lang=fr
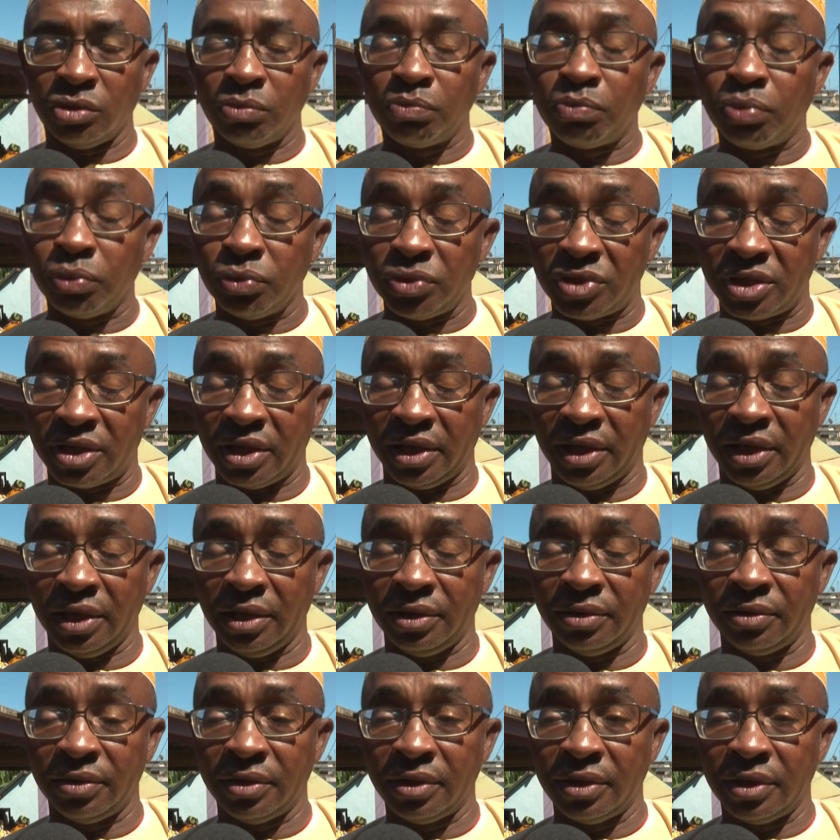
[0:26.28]

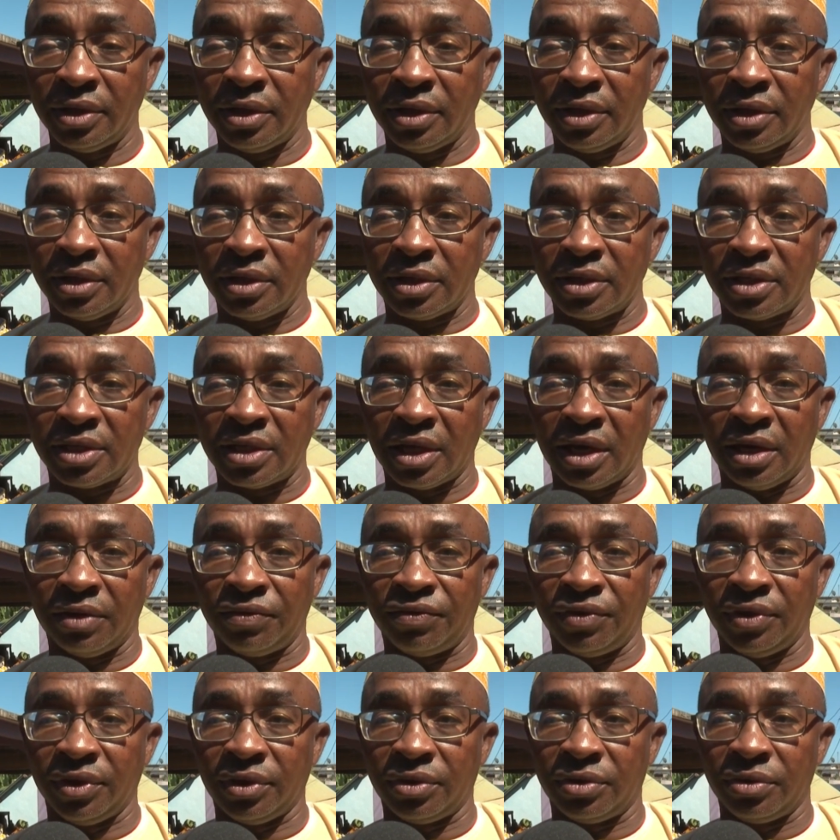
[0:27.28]
poussée. Ça a
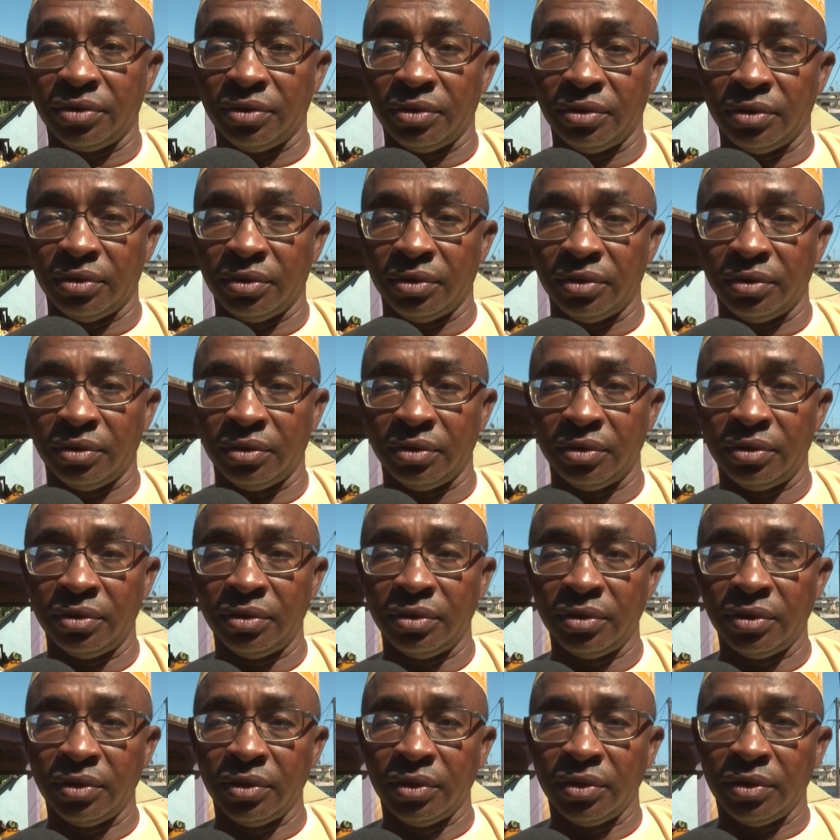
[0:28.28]
fait que
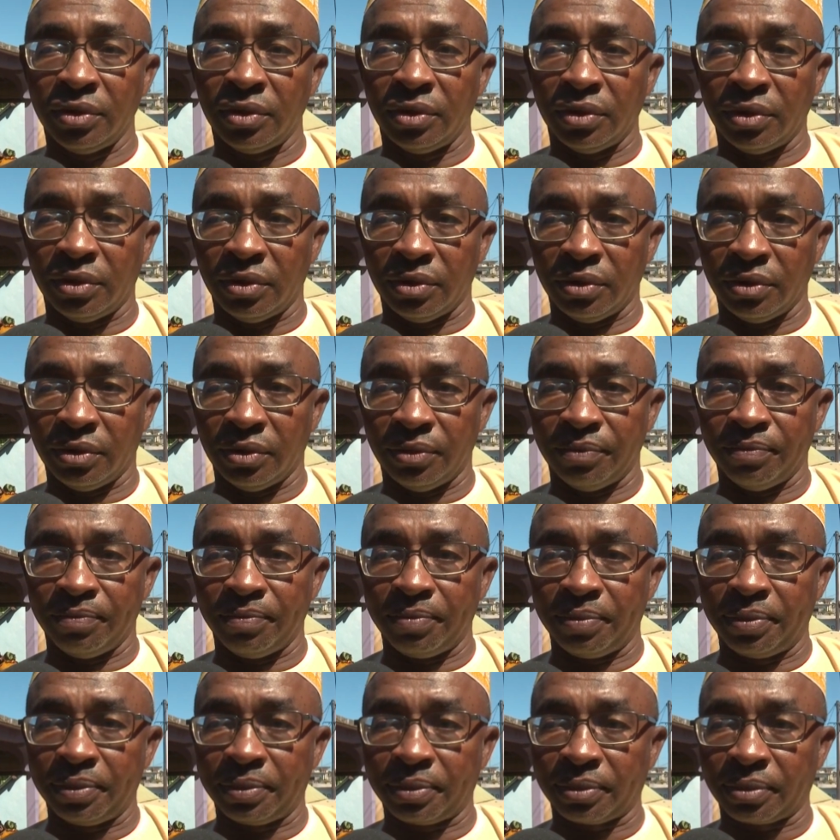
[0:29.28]
euh,
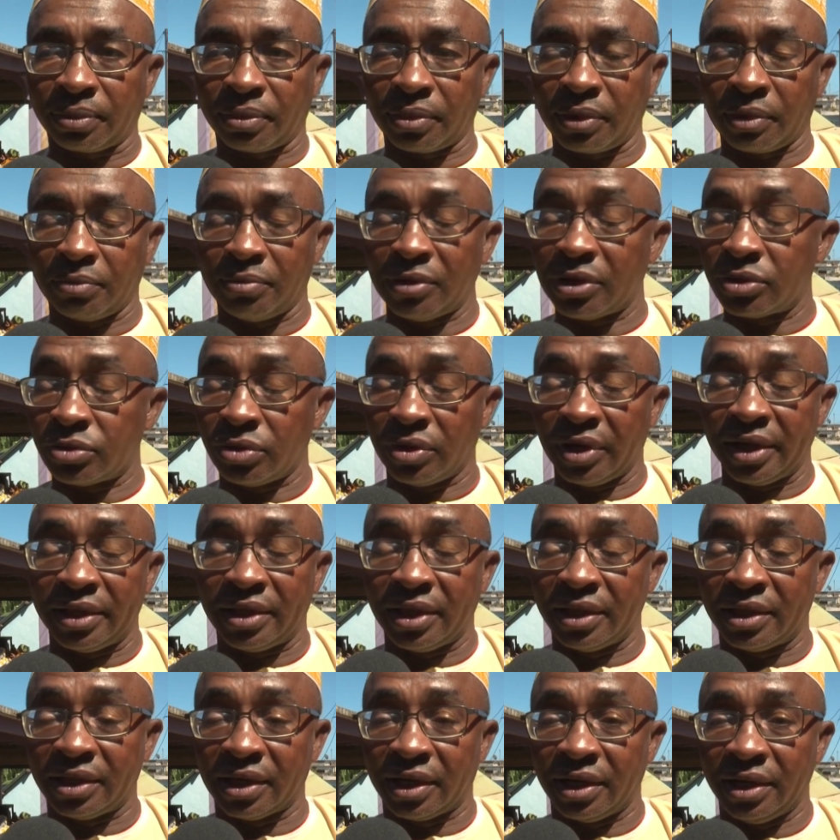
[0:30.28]
ma soeur a
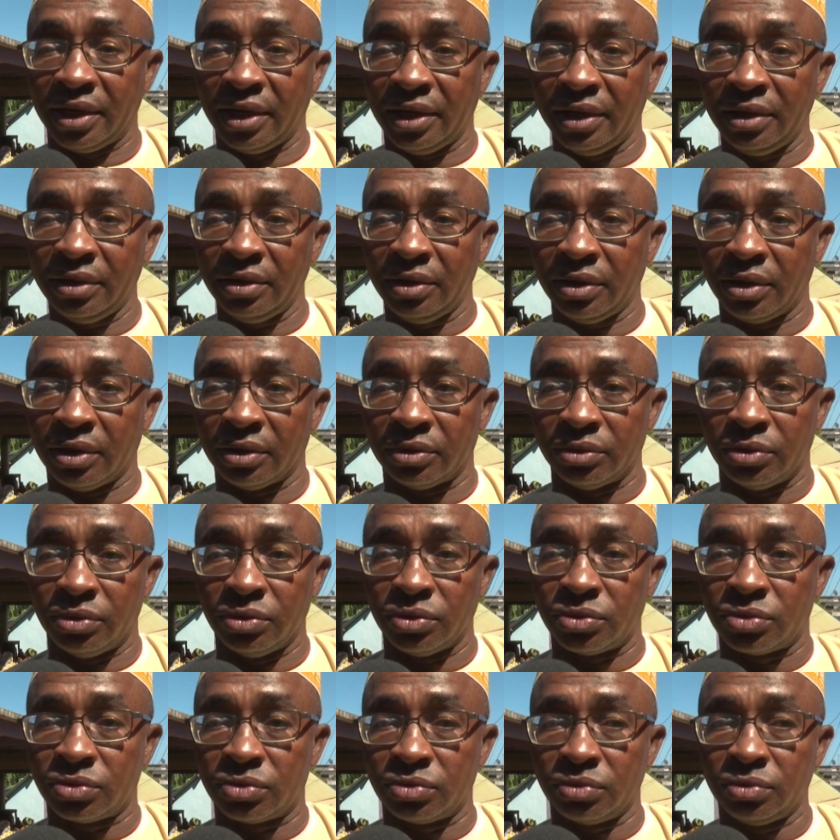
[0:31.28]
été traînée en
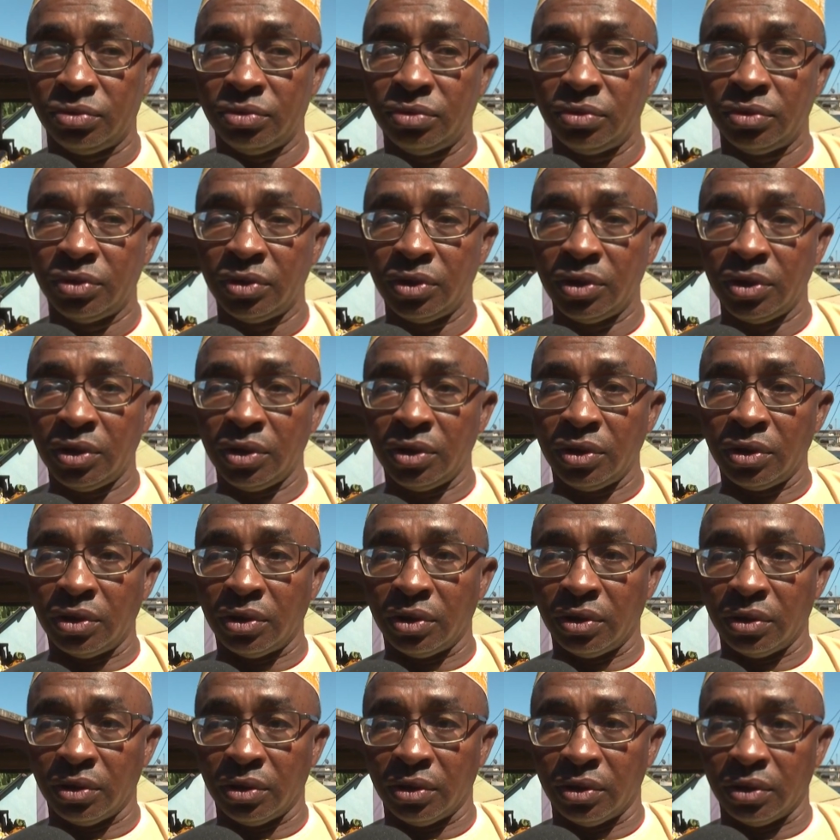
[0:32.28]
dessous
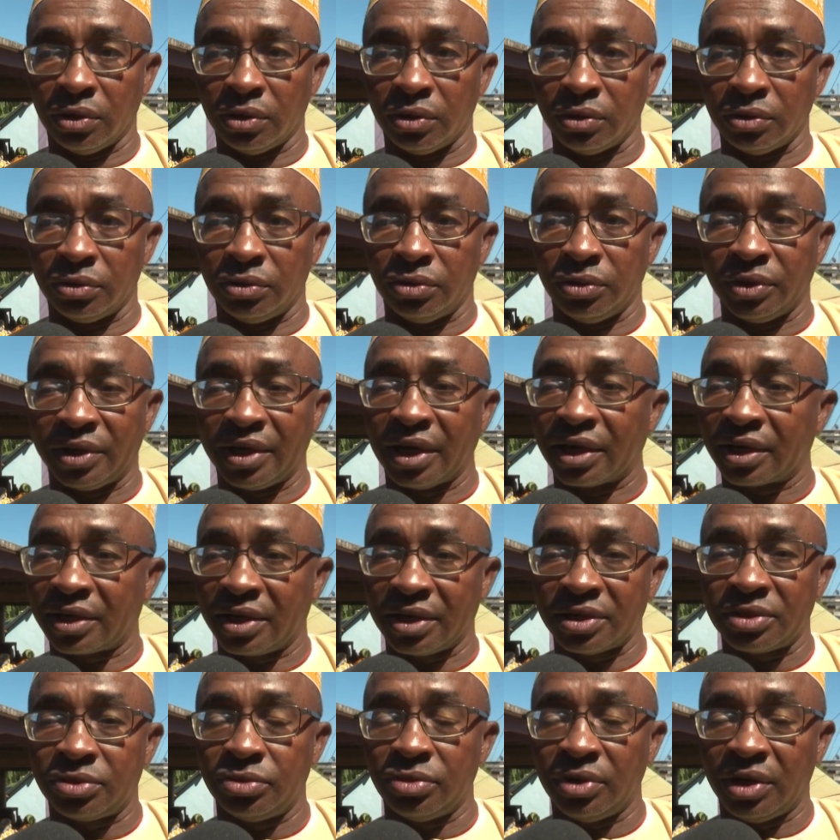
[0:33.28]
euh, du
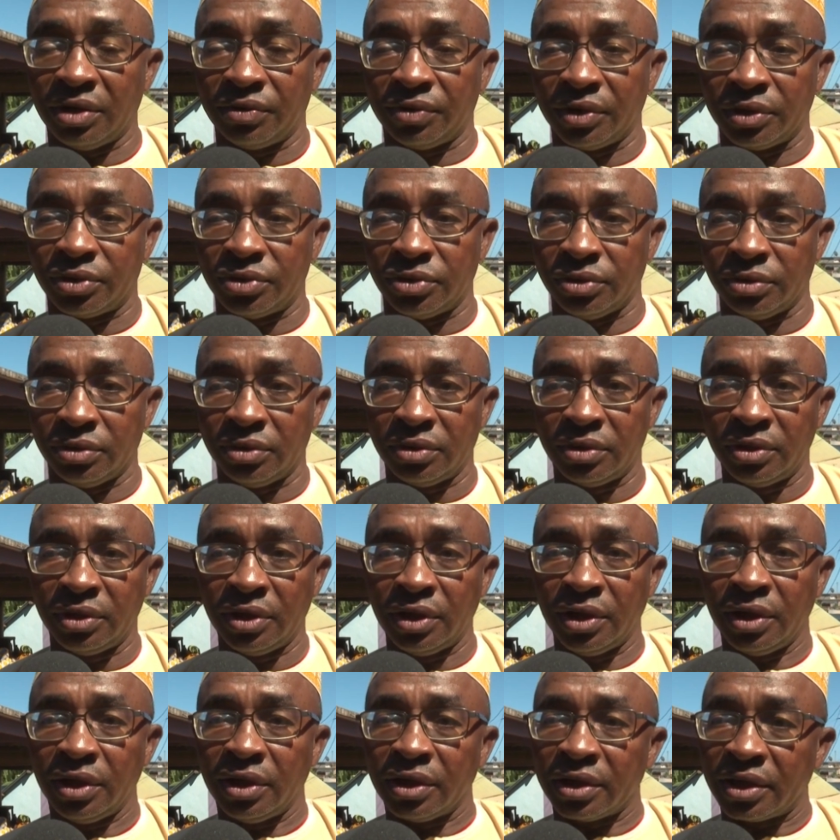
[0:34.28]
carcasse de la voiture
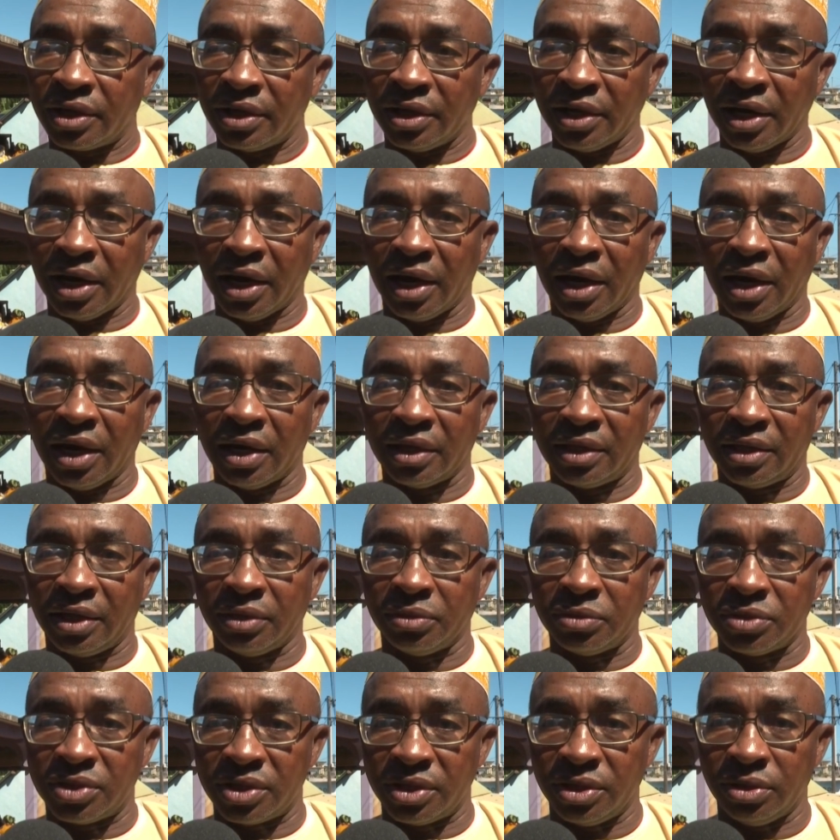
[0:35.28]
qui a
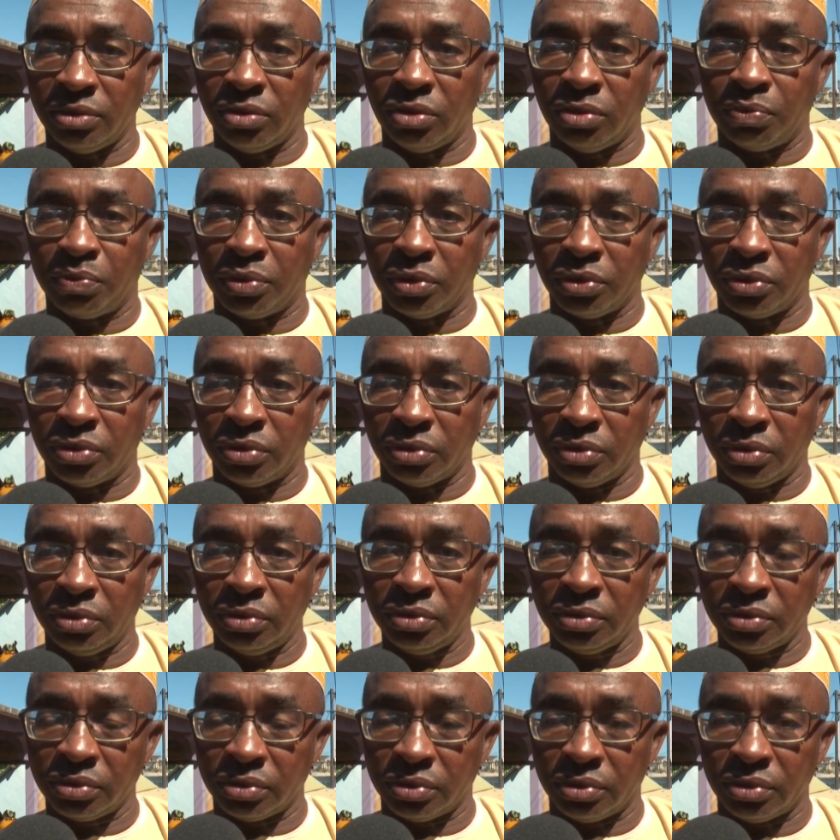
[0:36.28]
atteint aussi le
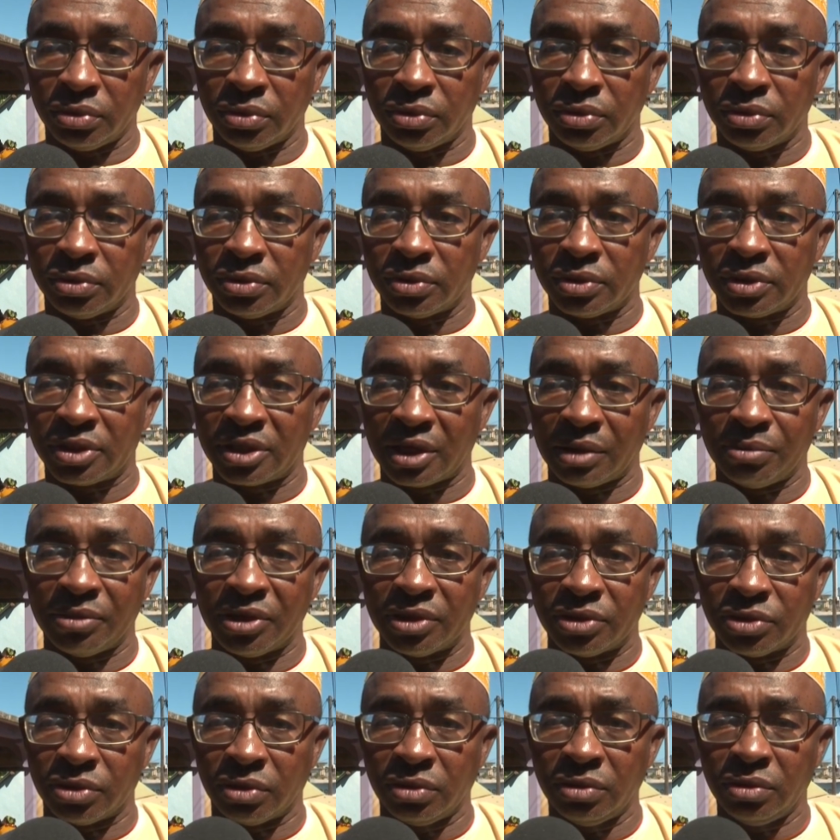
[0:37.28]
poteau de sa
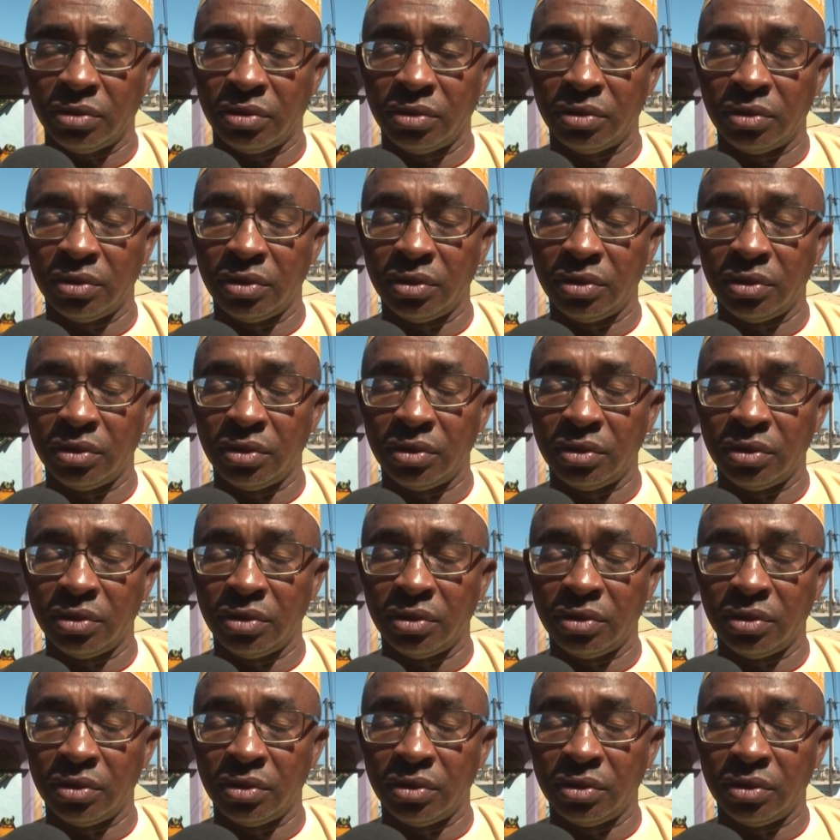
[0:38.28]
maison,